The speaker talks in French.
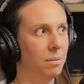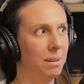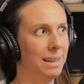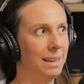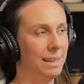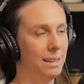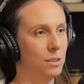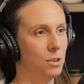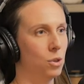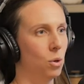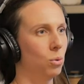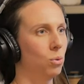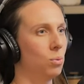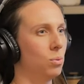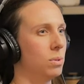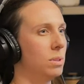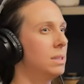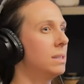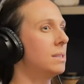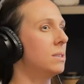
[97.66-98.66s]
les autres
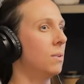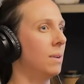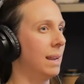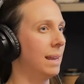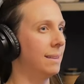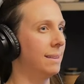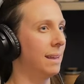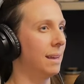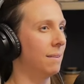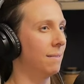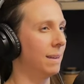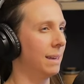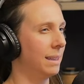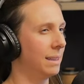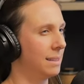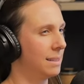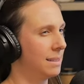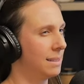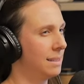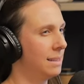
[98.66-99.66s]
aussi sont là-dedans.
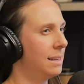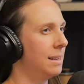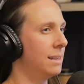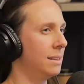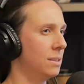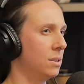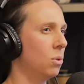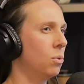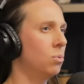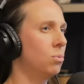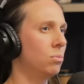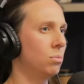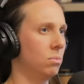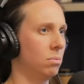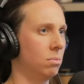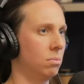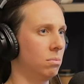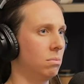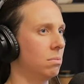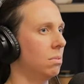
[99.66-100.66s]
Si les autres
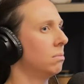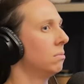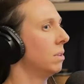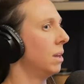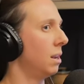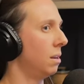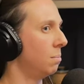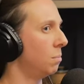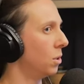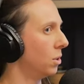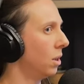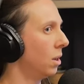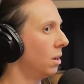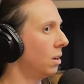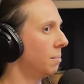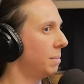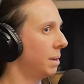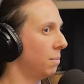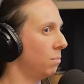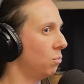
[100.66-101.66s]
dans le
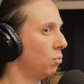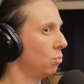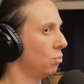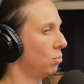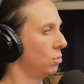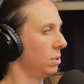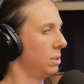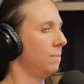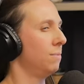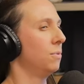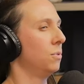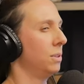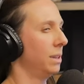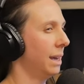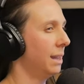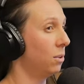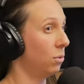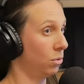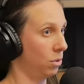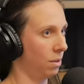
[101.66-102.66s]
bonheur, ben moi aussi, il
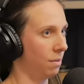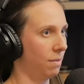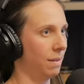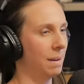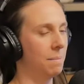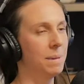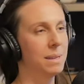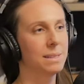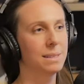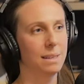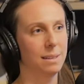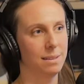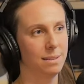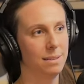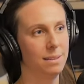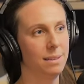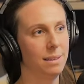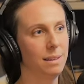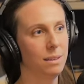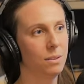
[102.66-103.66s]
faudrait. Donc, il y a vraiment cette
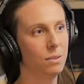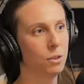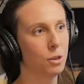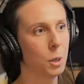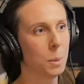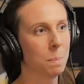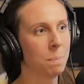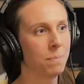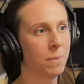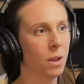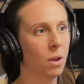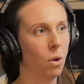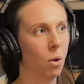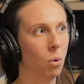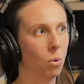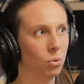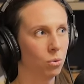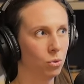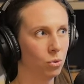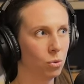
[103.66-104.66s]
idée de
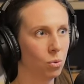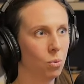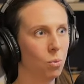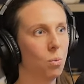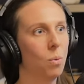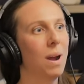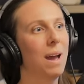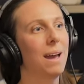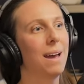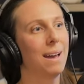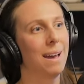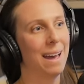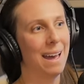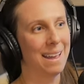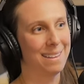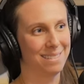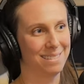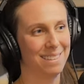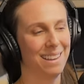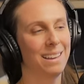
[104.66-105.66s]
on doit
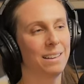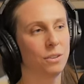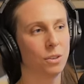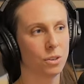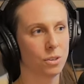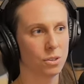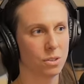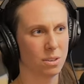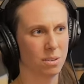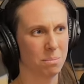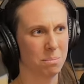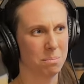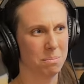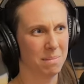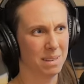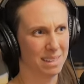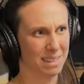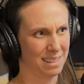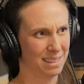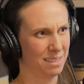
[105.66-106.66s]
atteindre ça.
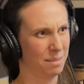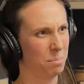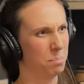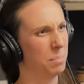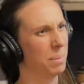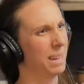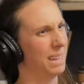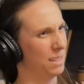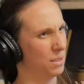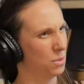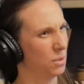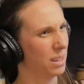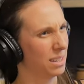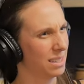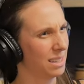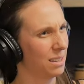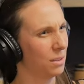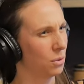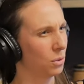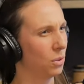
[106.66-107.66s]
Mais c'est
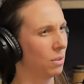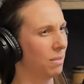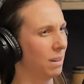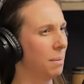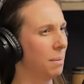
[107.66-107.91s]
pressurisant. Donc, il y a